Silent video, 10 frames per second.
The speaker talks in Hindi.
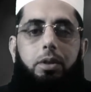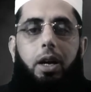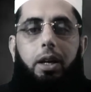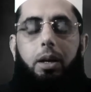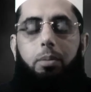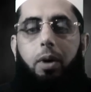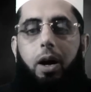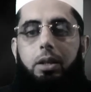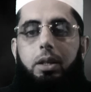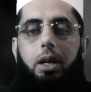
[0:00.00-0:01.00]
यके
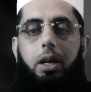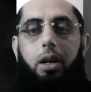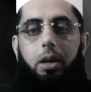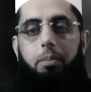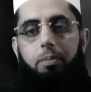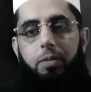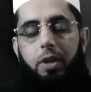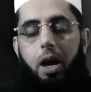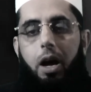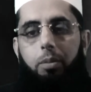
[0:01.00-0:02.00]
बाद दीगरे
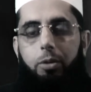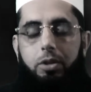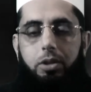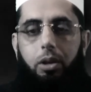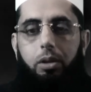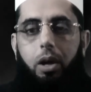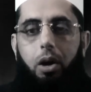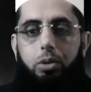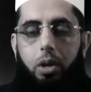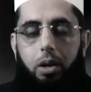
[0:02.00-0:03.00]
आप रज़ी
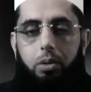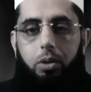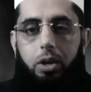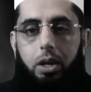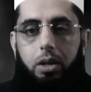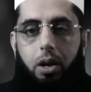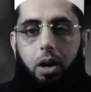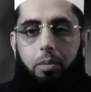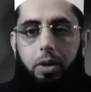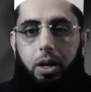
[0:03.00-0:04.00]
अल्लाह तु के
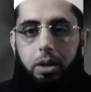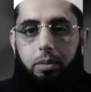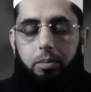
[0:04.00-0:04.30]
नकामी आई